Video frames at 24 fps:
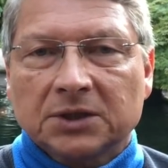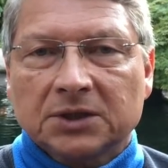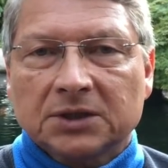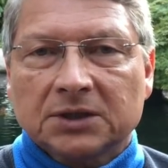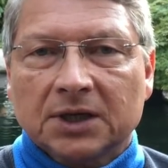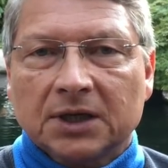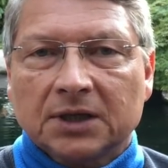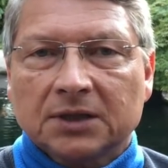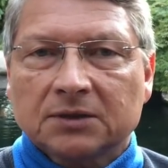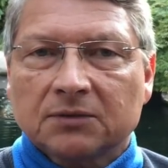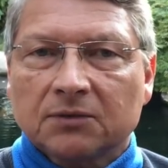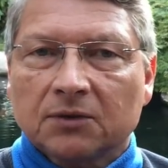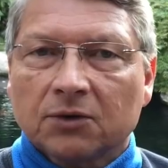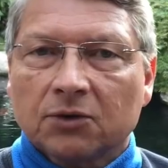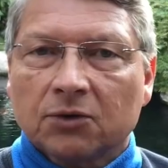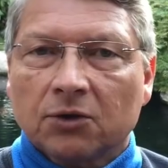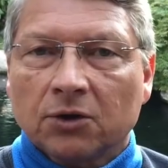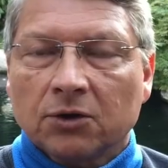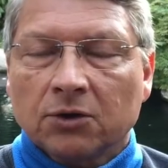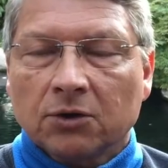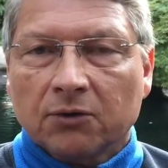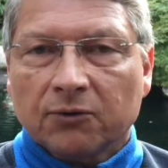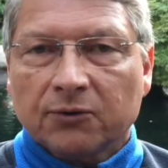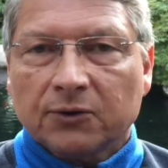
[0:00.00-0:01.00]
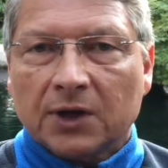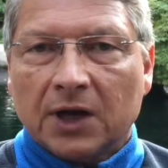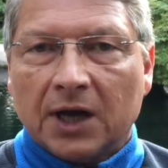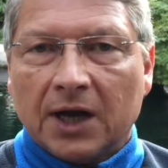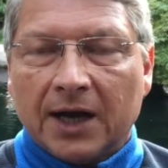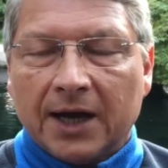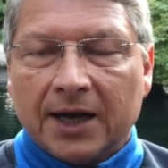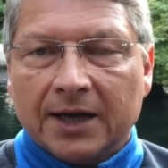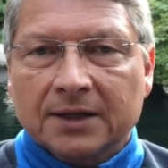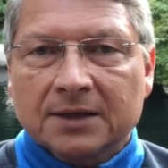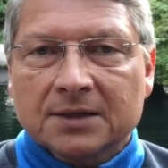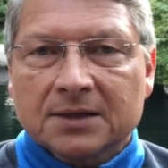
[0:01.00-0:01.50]
Das heißt, wir können auf der
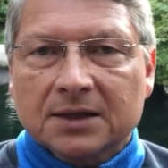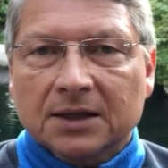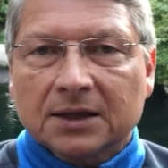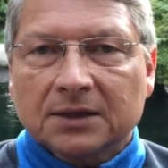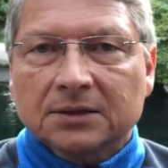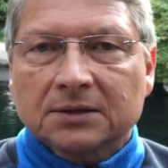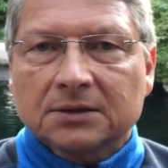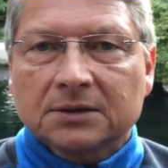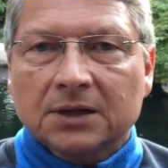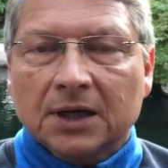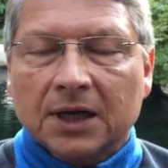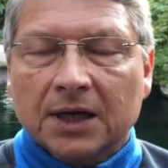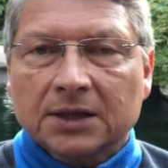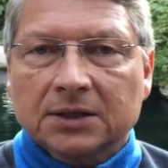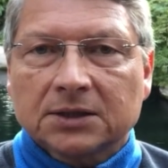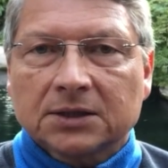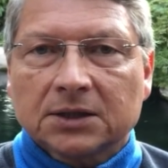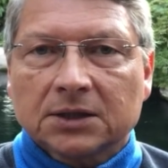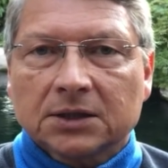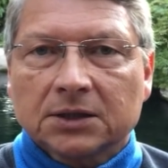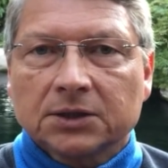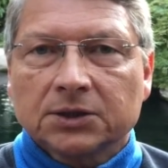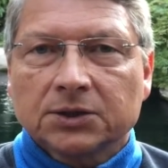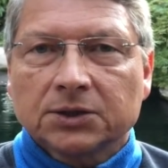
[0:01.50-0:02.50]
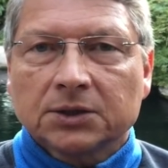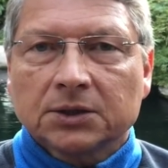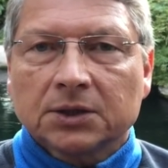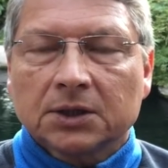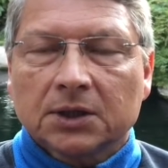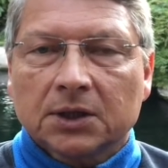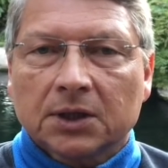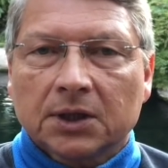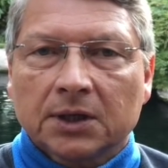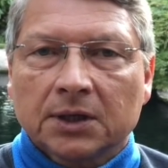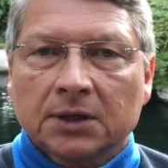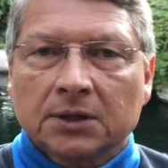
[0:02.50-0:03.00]
einen Seite tatsächlich einen
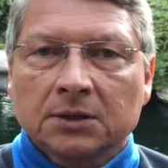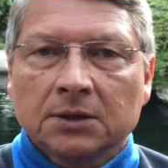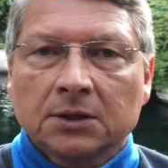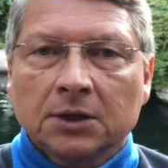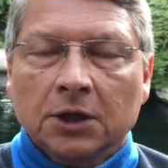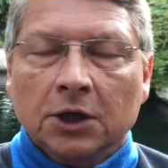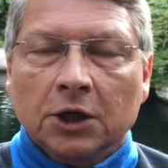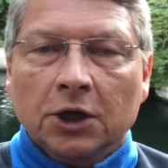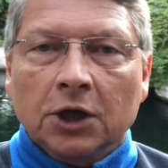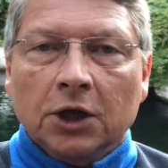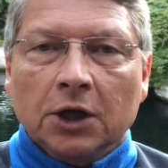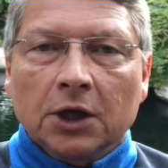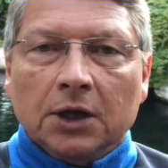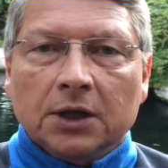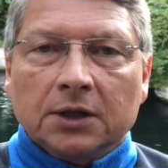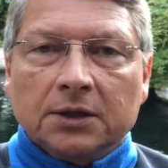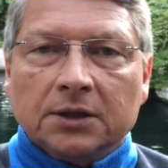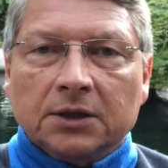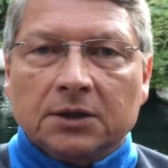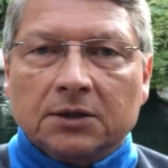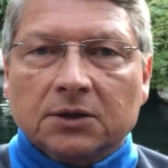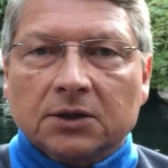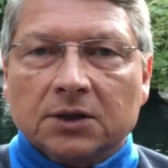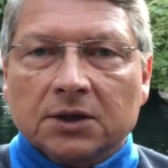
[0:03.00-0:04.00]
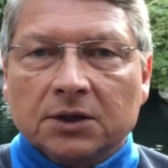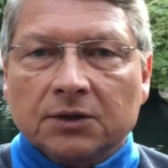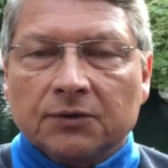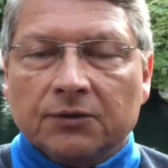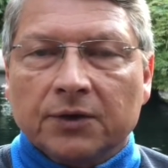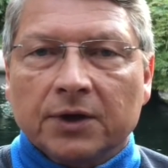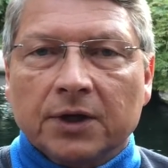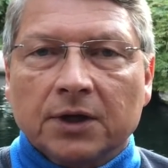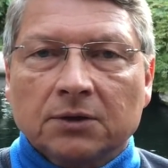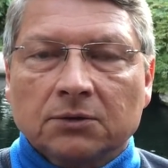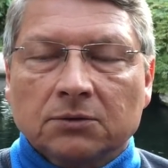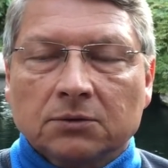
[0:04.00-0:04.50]
geringen
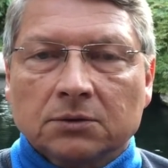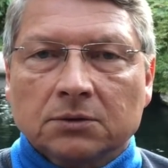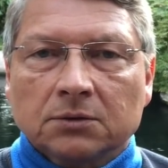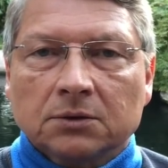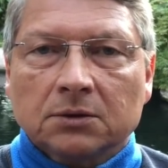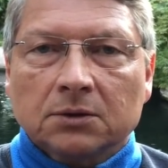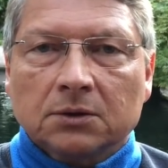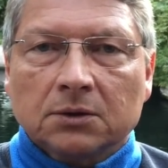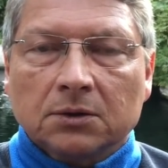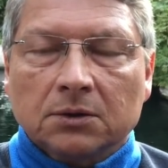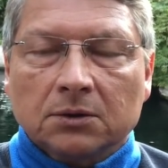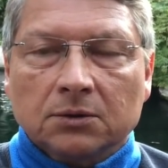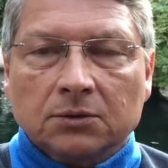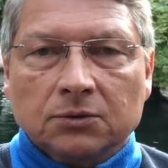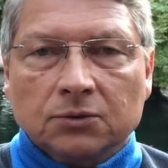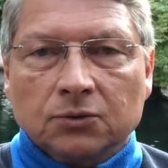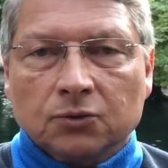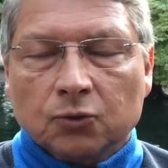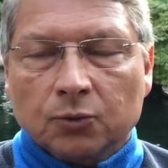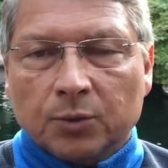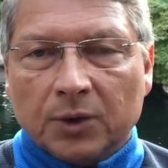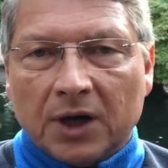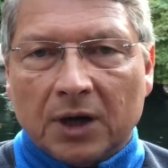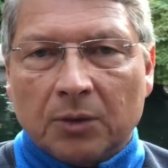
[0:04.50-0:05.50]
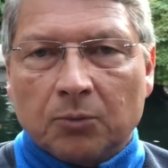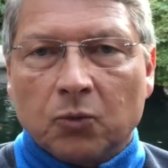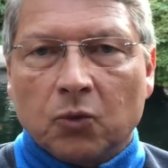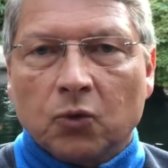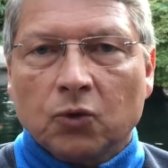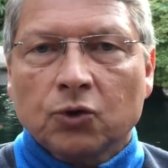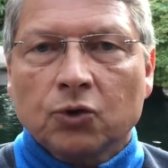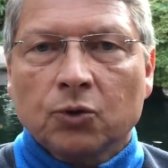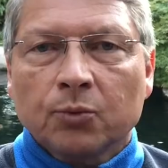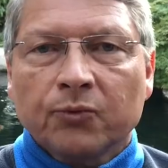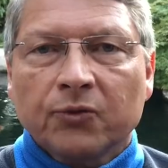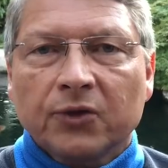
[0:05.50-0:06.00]
Nitritwert und einen super
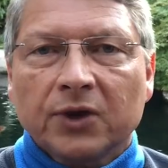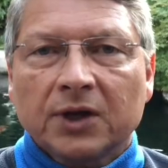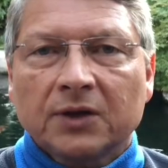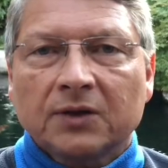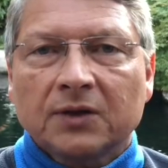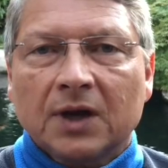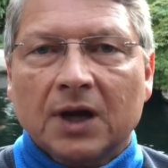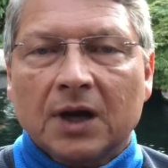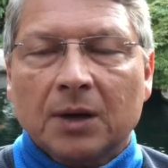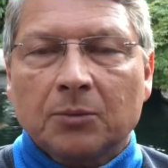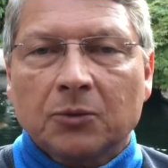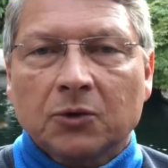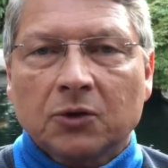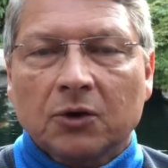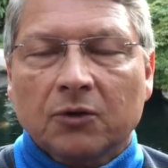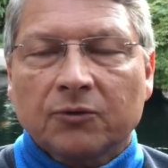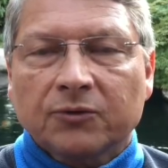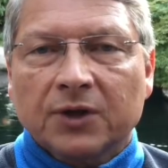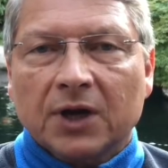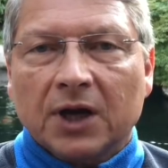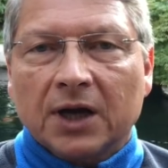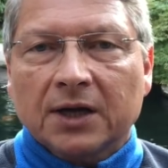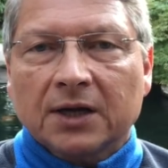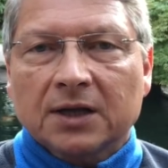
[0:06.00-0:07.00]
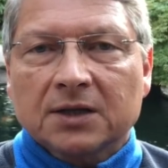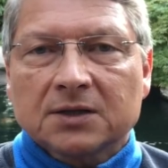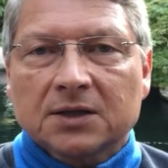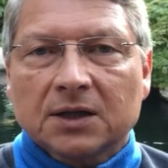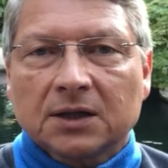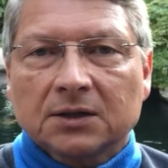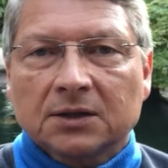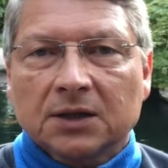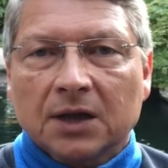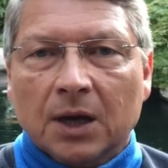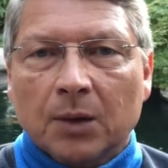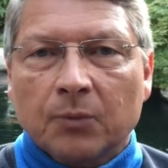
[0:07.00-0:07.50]
Ammoniumwert haben und auf der anderen
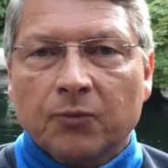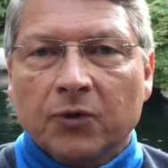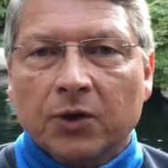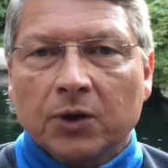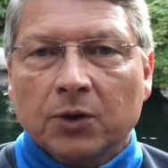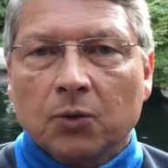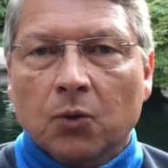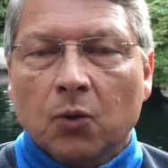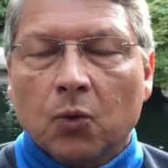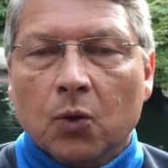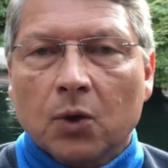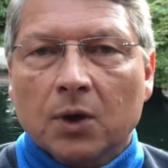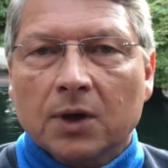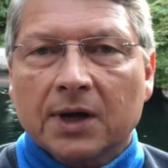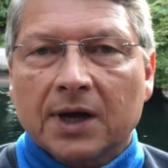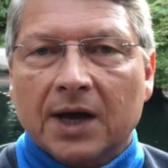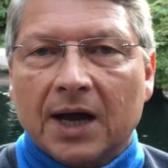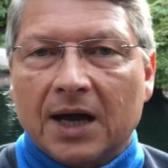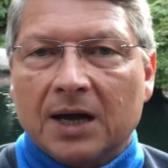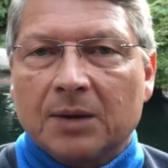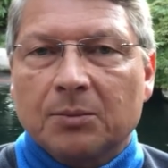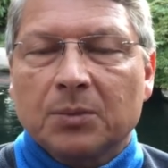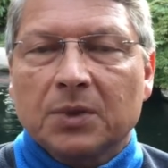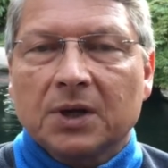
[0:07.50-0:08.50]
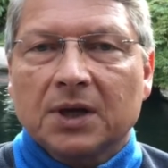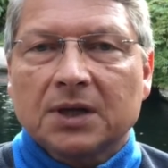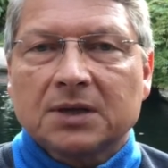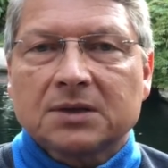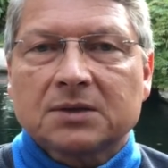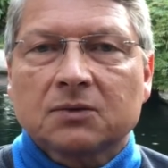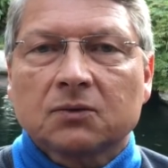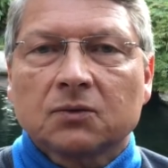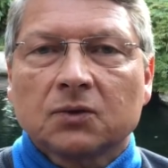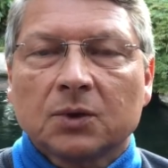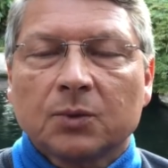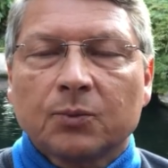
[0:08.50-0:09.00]
Seite haben wir eine hohe
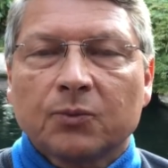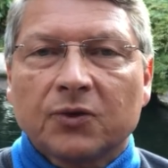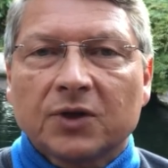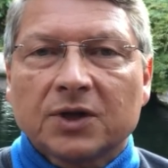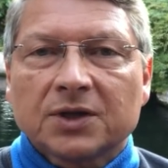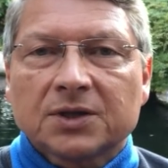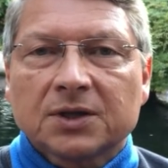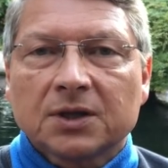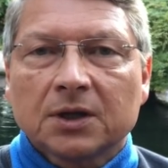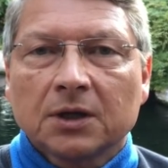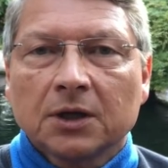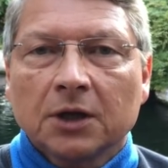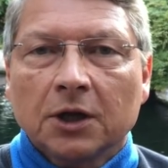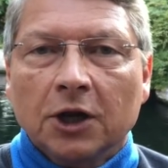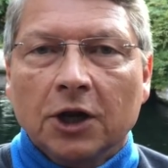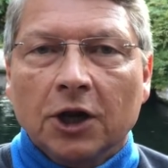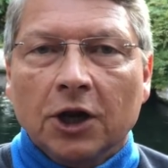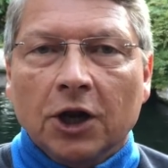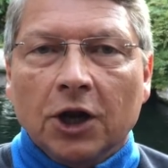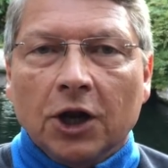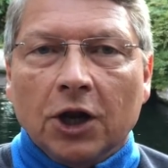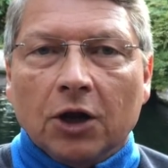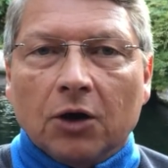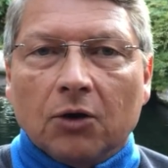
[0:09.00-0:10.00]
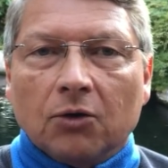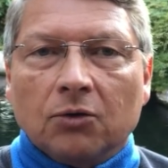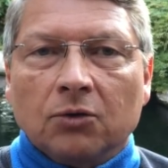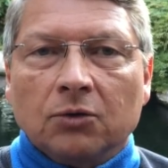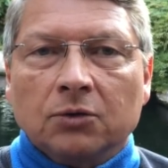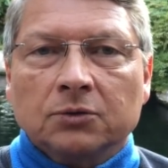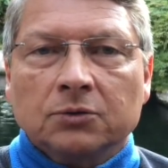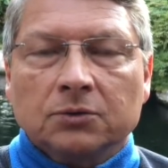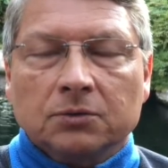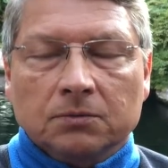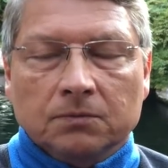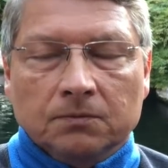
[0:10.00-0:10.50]
Keimbelastung im Wasser.
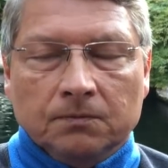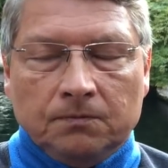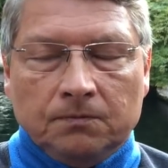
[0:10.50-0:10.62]
Und